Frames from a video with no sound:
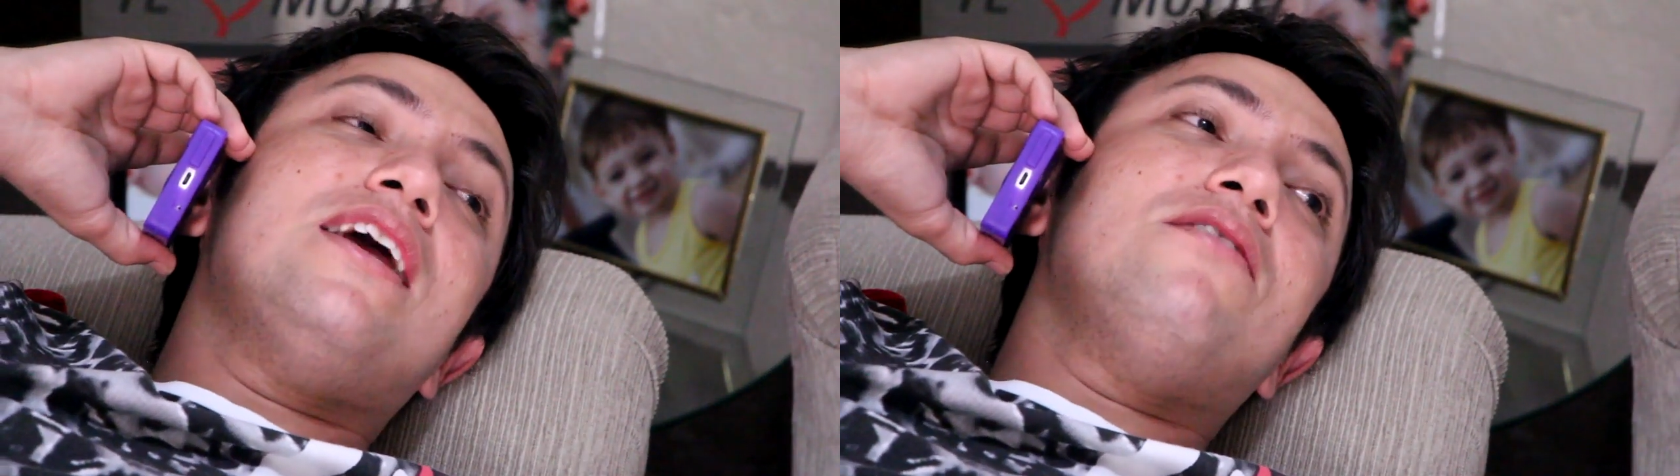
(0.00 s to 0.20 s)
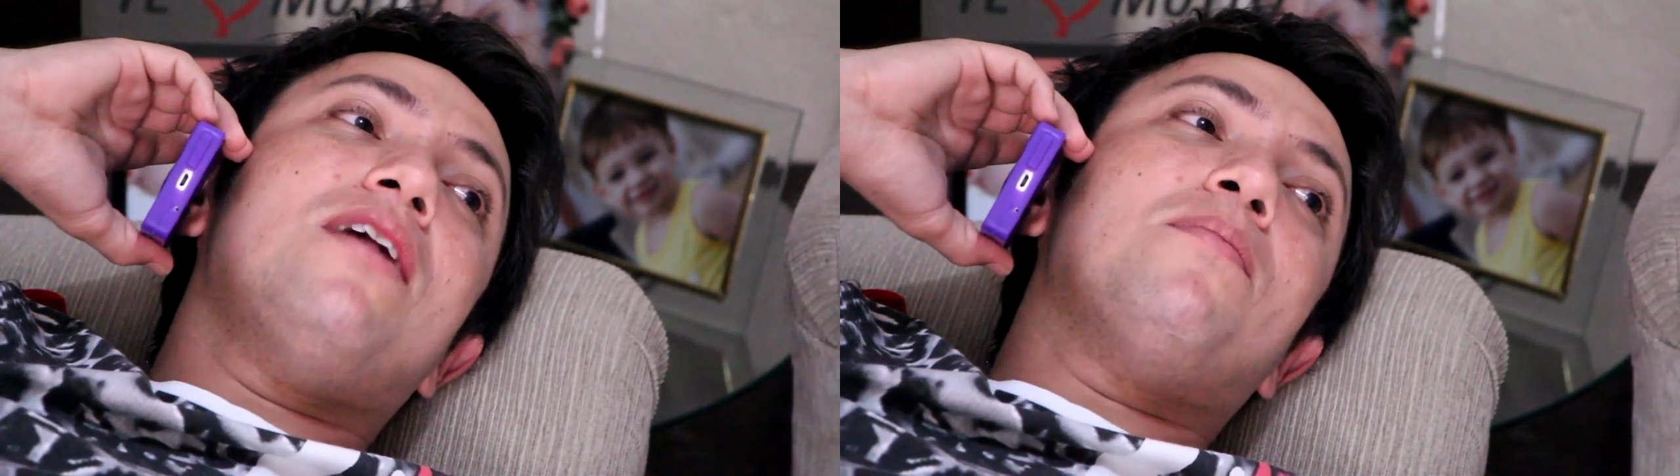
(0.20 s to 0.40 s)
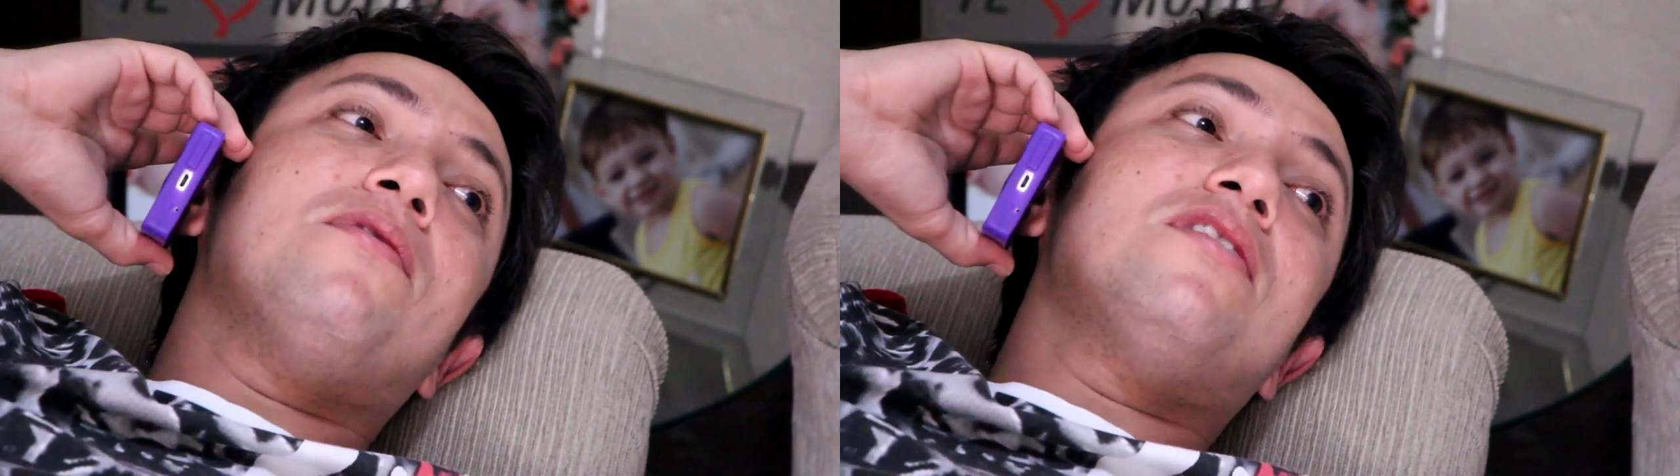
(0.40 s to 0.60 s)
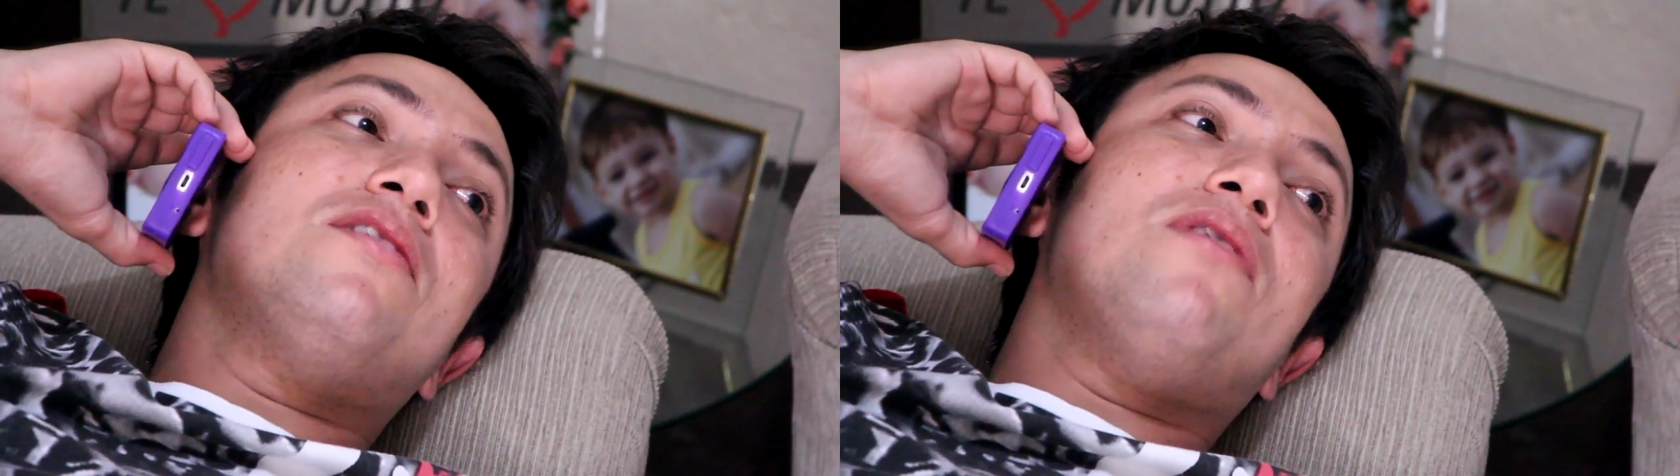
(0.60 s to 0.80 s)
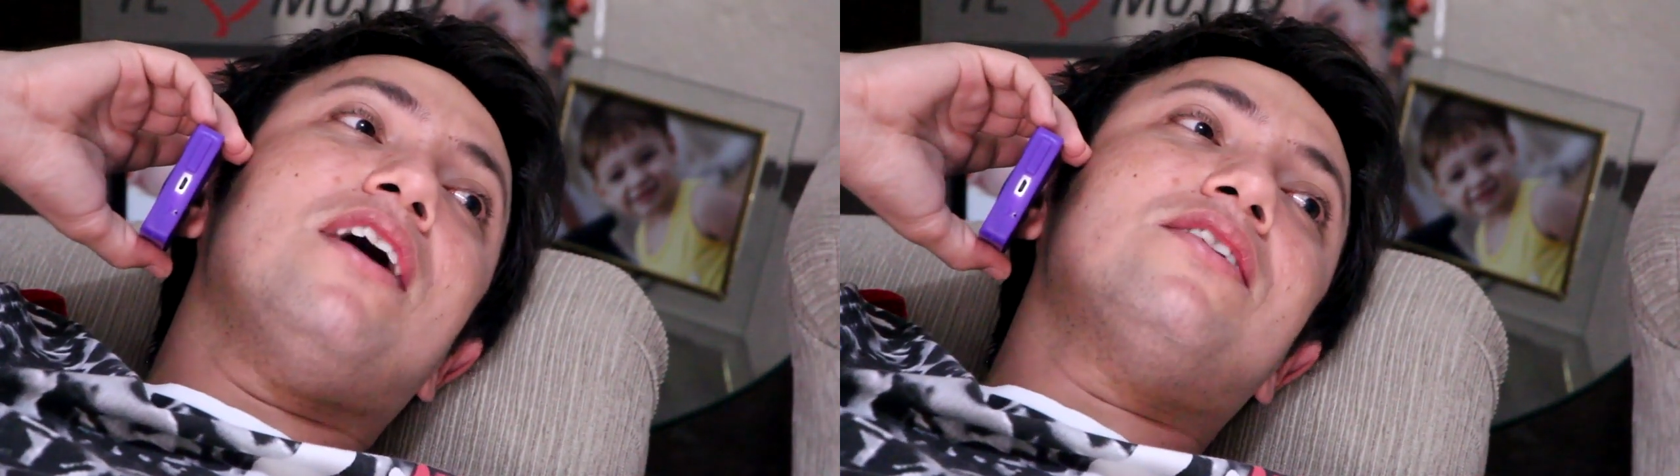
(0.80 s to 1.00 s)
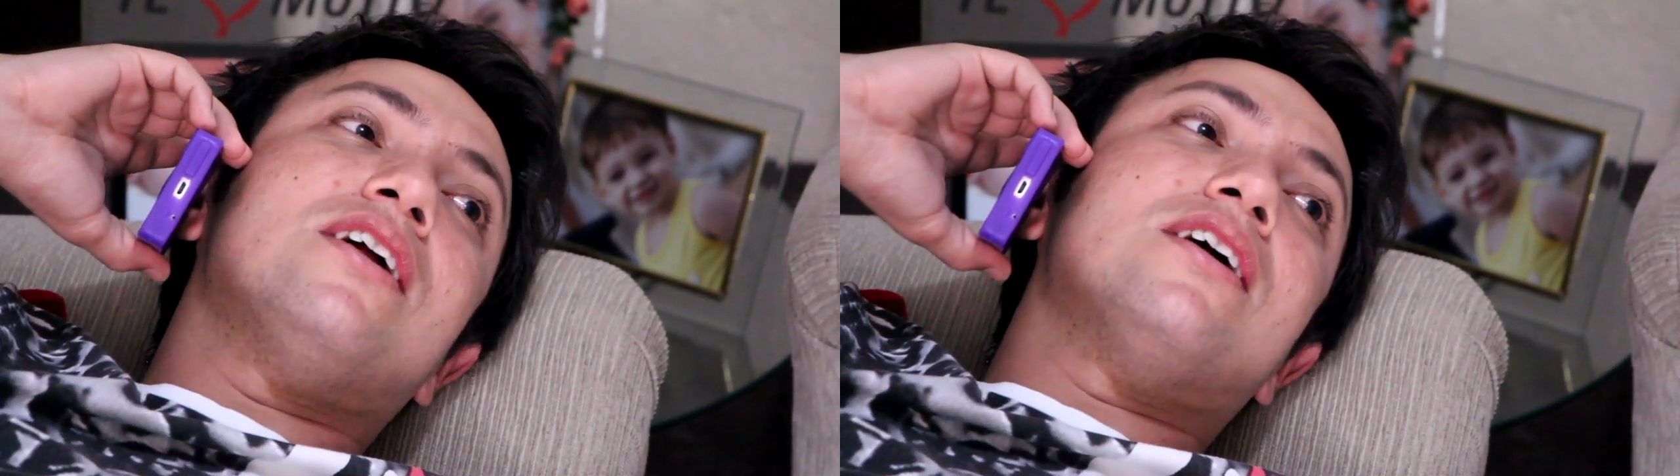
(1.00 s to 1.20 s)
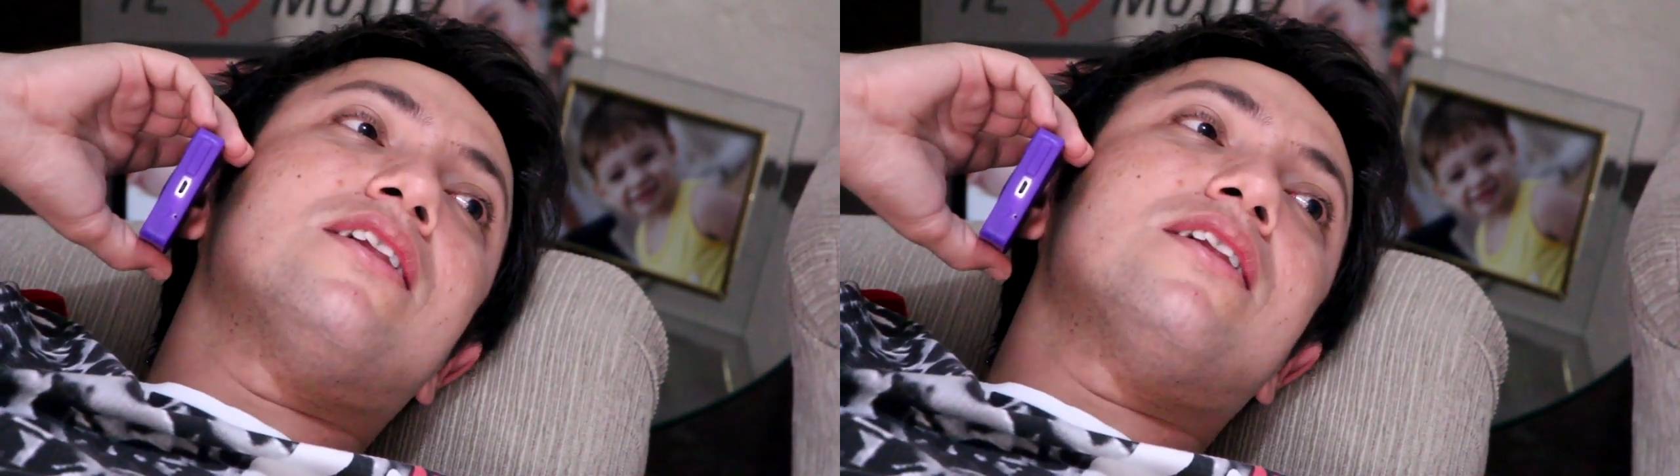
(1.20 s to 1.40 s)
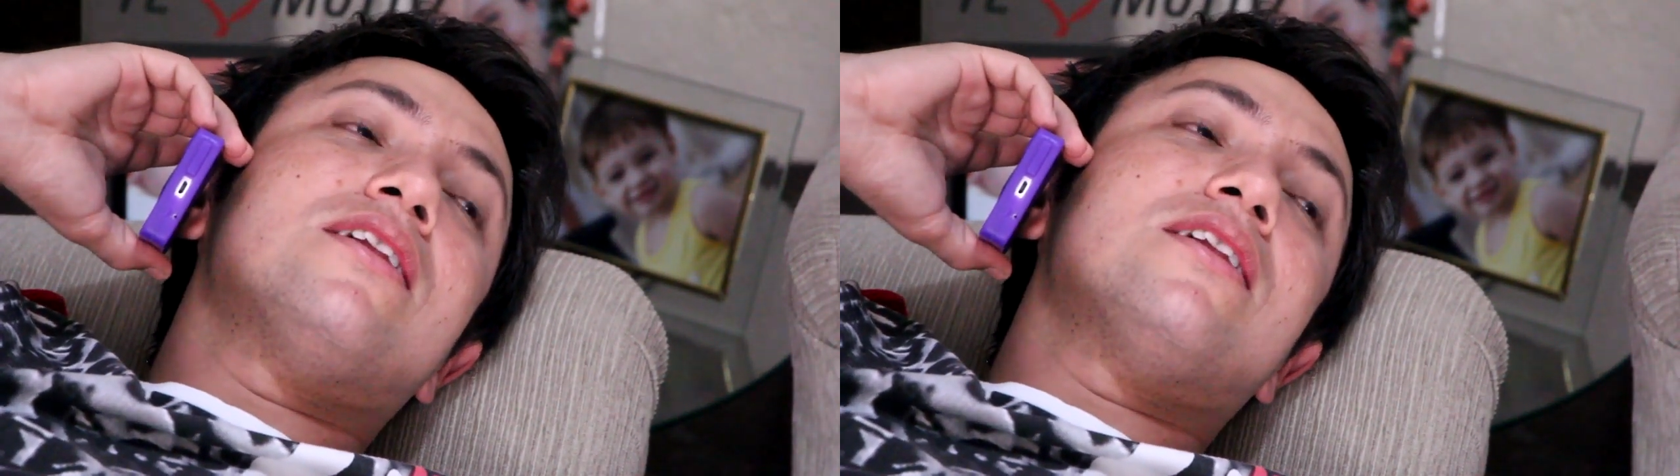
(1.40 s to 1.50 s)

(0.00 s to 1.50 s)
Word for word: aí eu deposito o restante.